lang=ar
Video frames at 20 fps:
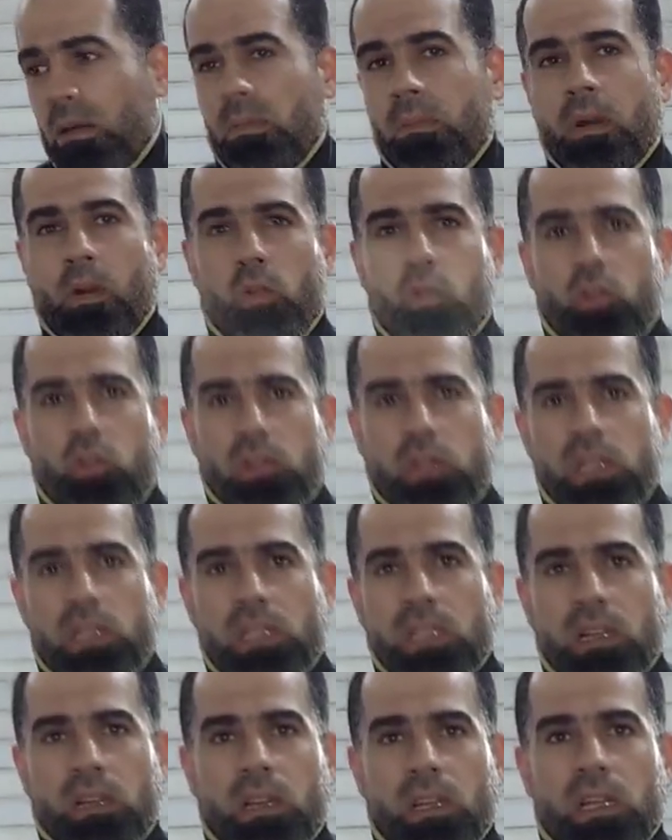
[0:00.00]
الحمام موجود
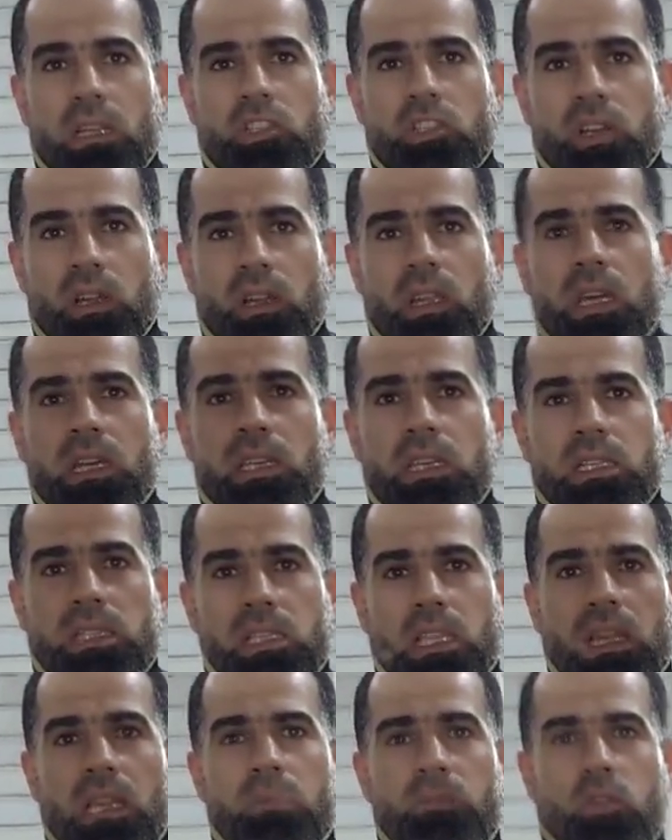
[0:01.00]
لسه الراجل ان شاء الله هيجي
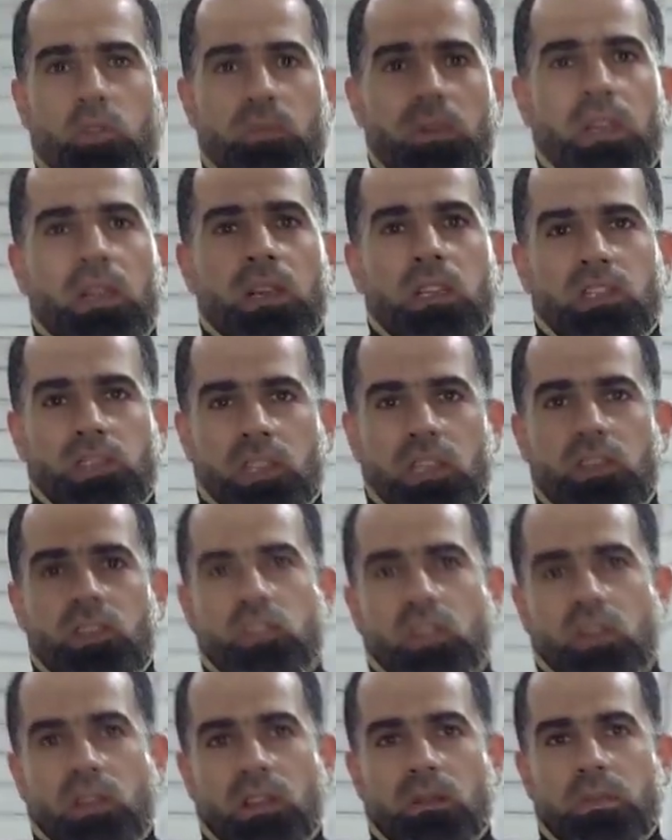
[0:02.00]
يستلم يوم الاثنين ان
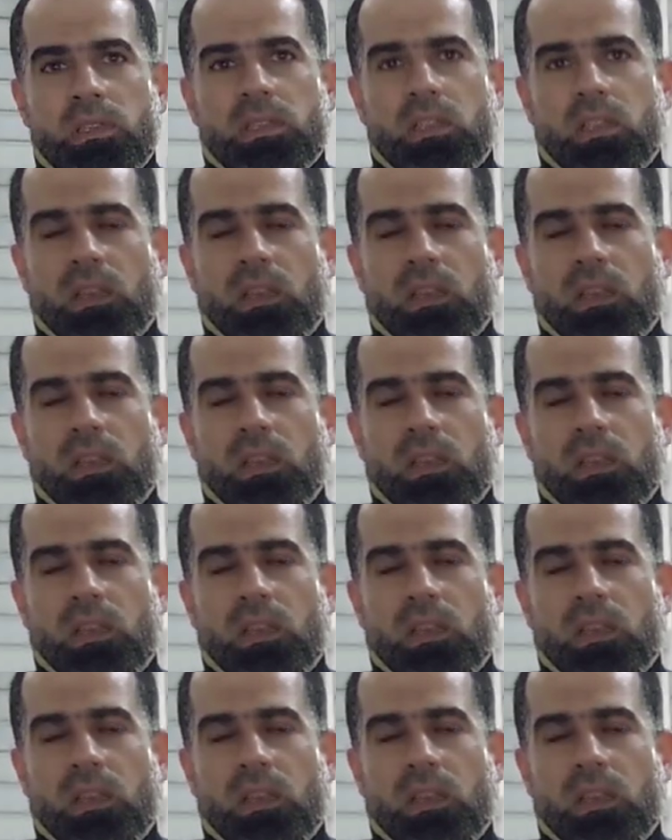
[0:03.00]
شاء الله